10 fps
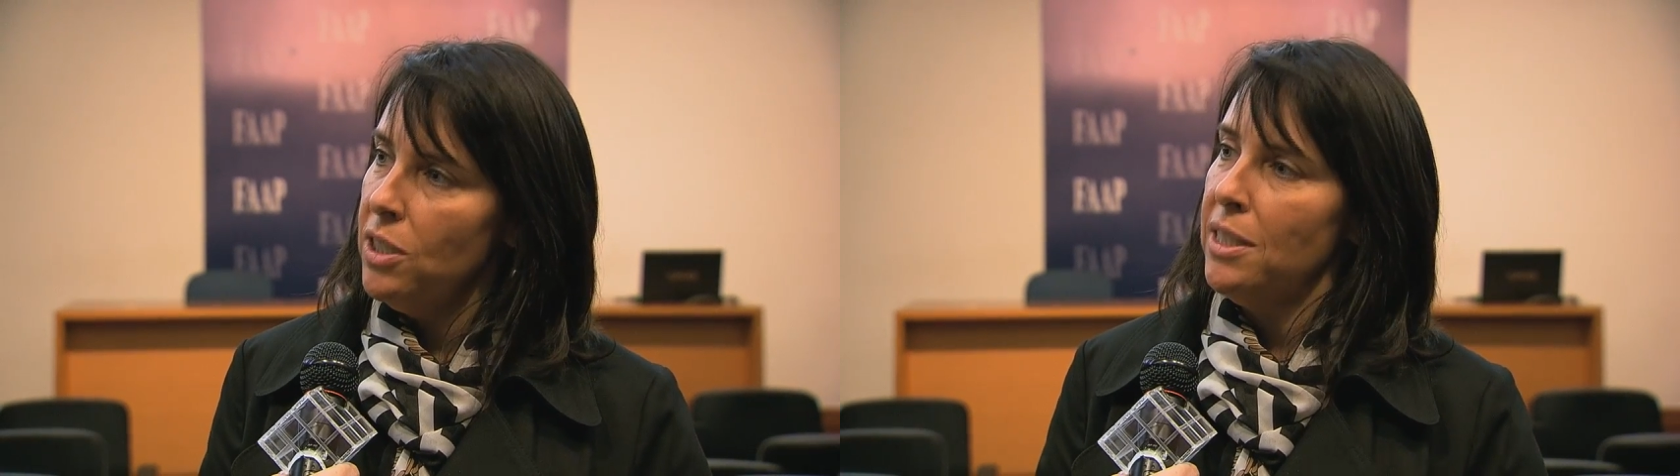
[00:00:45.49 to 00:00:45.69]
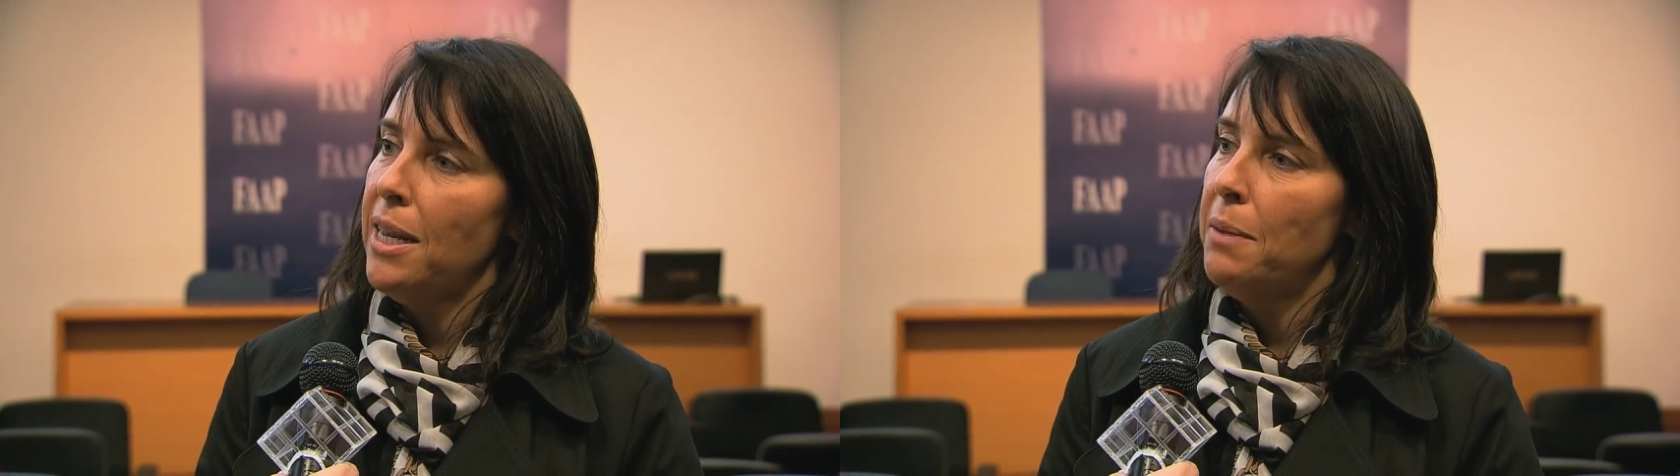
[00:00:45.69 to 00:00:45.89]

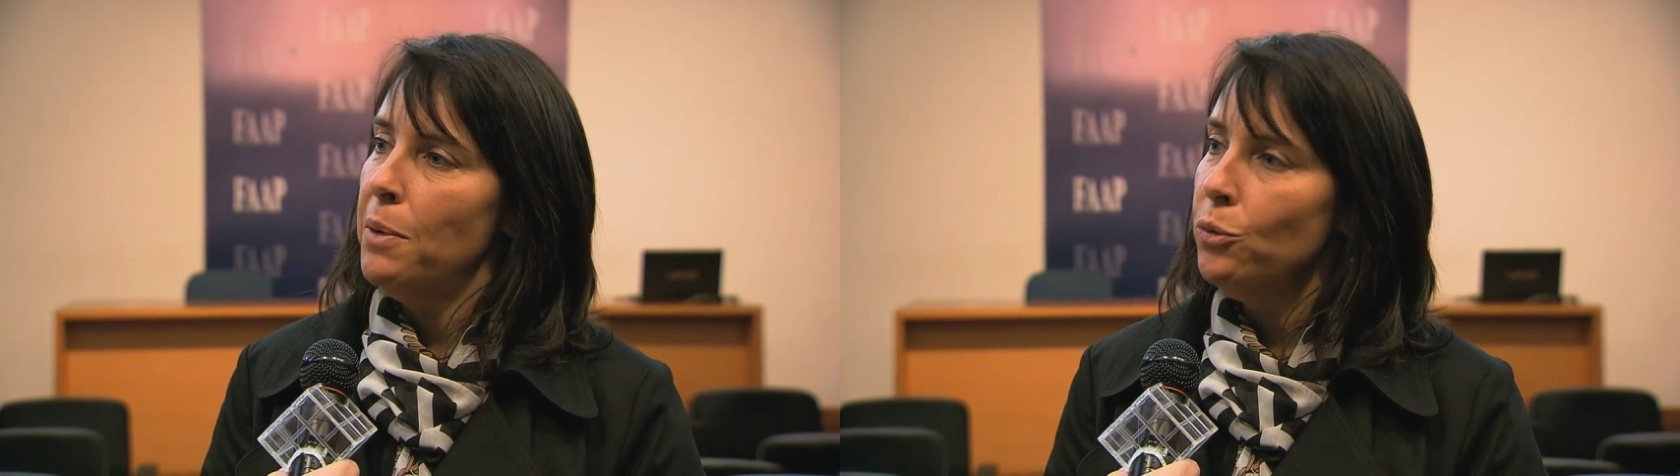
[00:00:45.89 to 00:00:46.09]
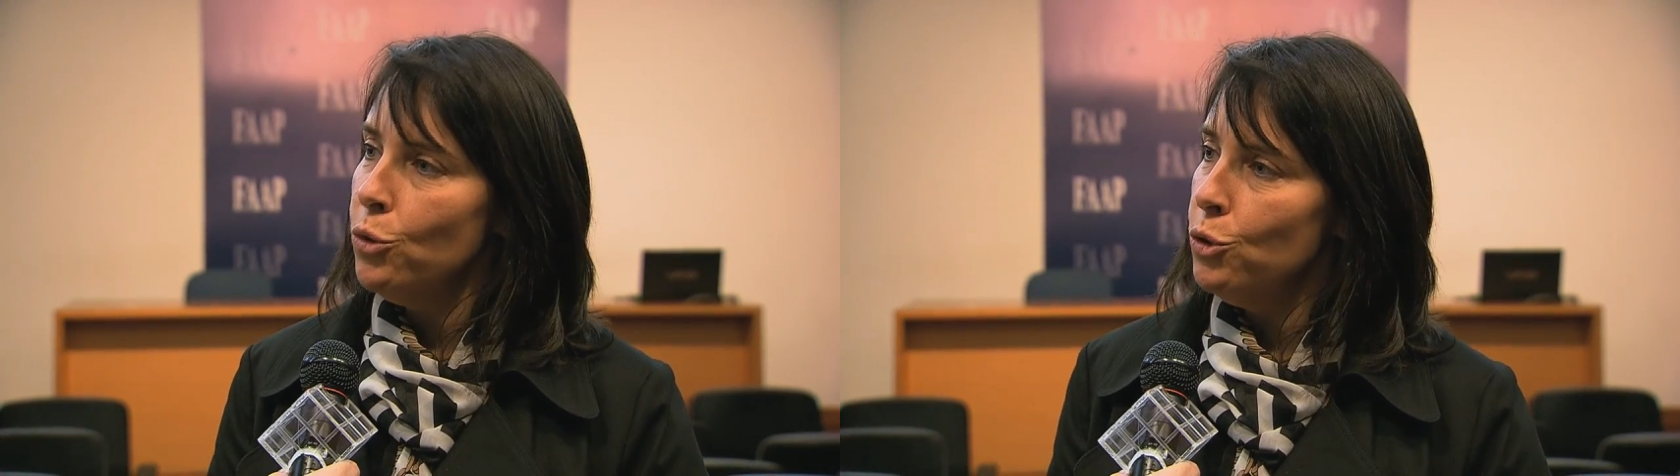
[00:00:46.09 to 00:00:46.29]
está na
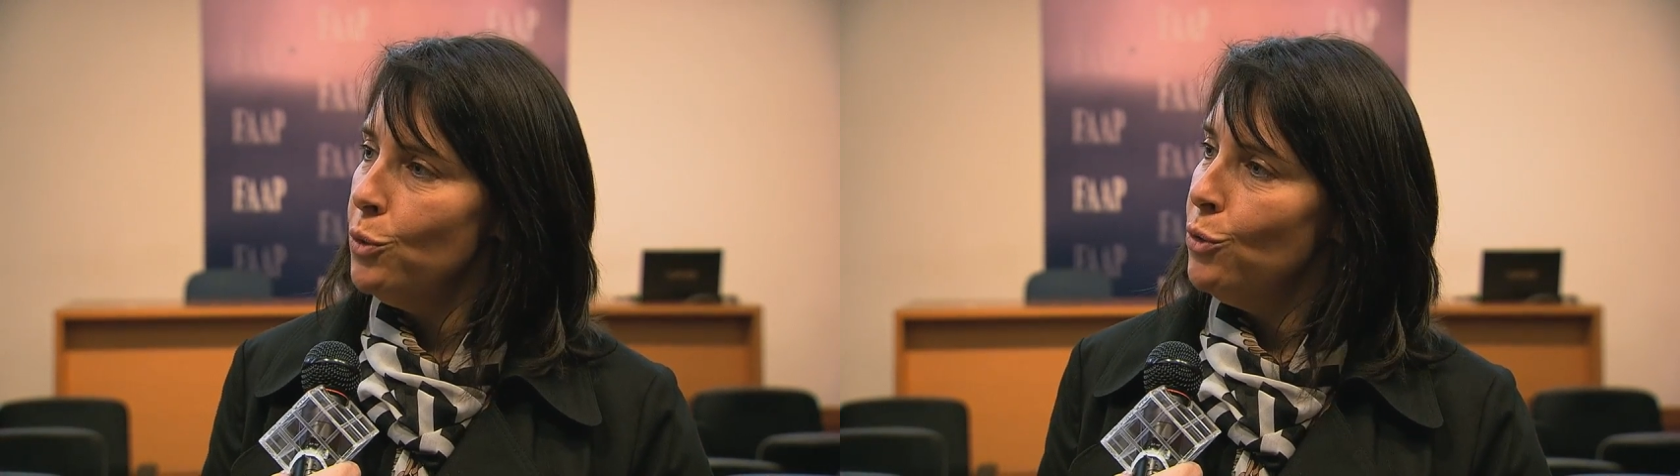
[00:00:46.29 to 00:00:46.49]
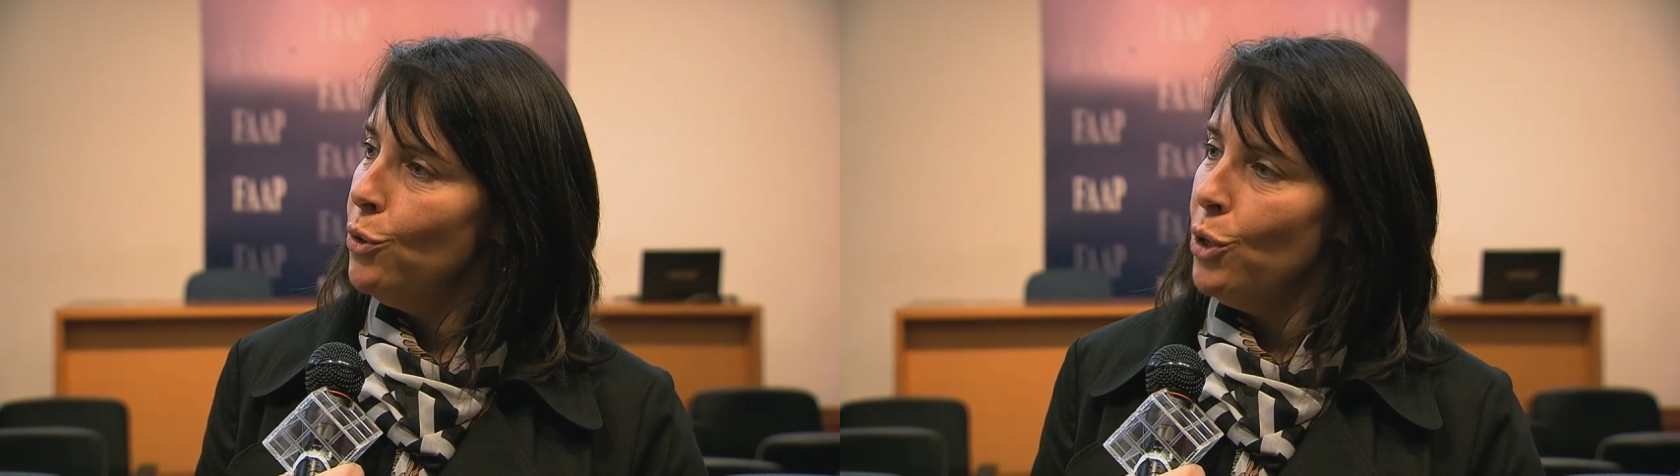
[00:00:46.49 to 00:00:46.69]
mão do
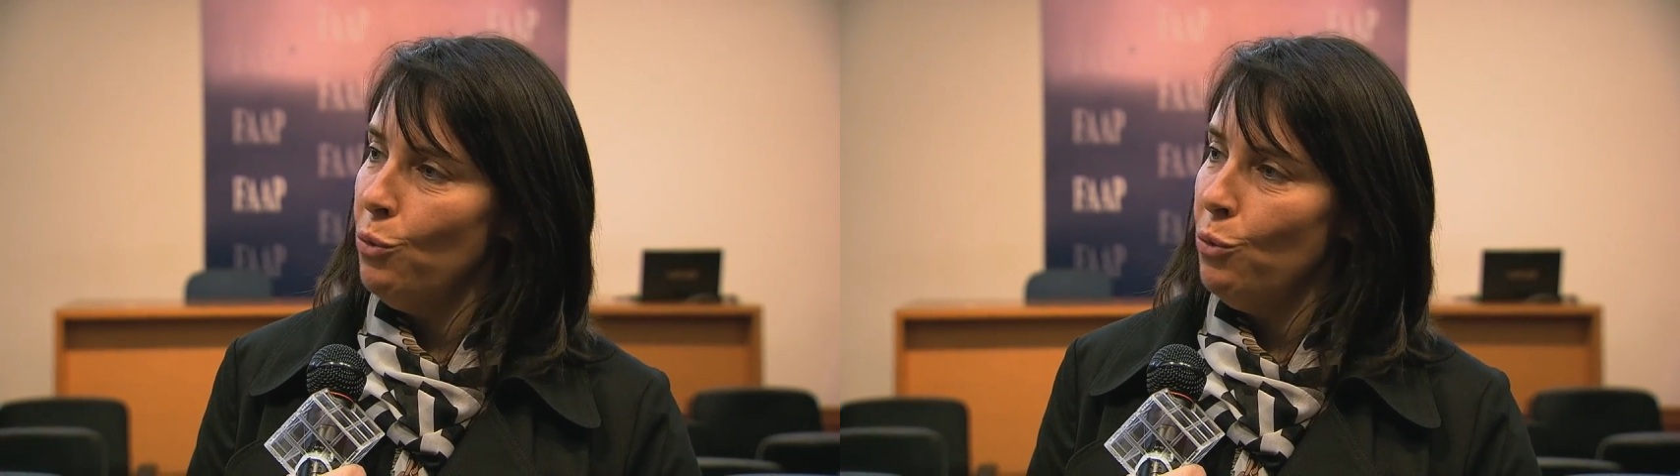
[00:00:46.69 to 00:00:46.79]
consumidor,